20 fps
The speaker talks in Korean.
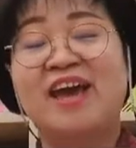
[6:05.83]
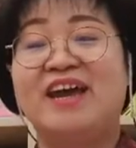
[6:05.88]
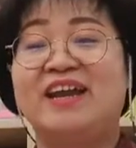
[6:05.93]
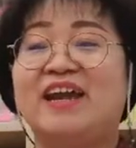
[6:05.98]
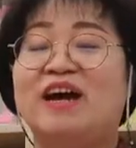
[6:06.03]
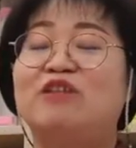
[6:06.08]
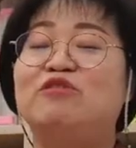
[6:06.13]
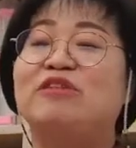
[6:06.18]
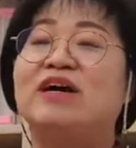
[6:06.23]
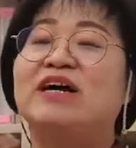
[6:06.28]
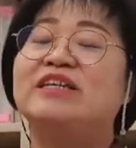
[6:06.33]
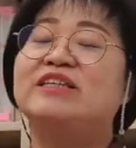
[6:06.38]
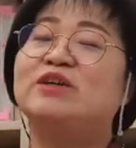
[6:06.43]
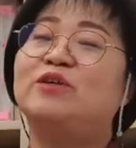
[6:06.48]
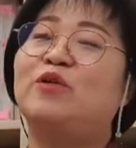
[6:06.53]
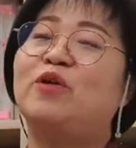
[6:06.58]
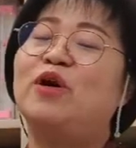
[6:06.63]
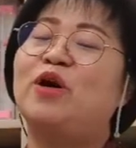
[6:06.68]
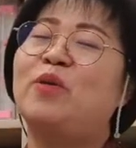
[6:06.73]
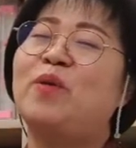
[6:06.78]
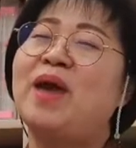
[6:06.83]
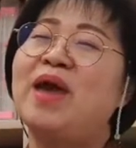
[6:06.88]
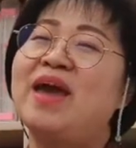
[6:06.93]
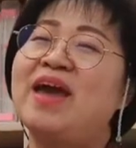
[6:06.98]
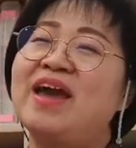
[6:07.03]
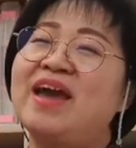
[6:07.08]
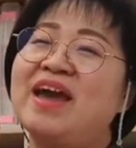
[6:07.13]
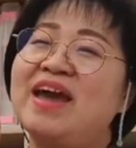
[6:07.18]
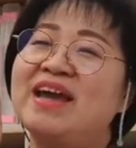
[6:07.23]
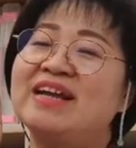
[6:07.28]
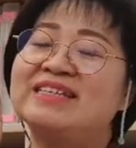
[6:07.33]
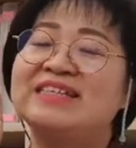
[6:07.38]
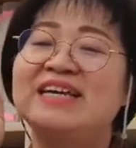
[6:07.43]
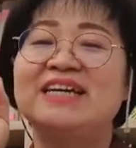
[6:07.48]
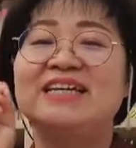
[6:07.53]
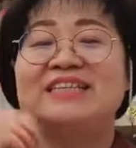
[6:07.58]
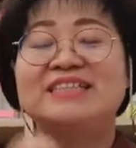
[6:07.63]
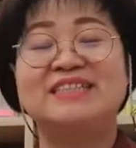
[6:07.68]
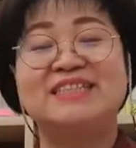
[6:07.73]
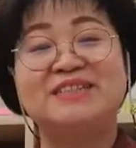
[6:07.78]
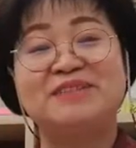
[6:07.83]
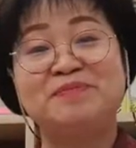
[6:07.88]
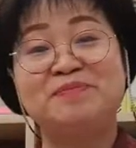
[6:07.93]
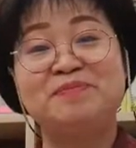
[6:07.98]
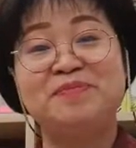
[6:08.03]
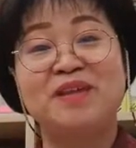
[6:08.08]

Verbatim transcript: 라고 하는 거에 굉장히 지금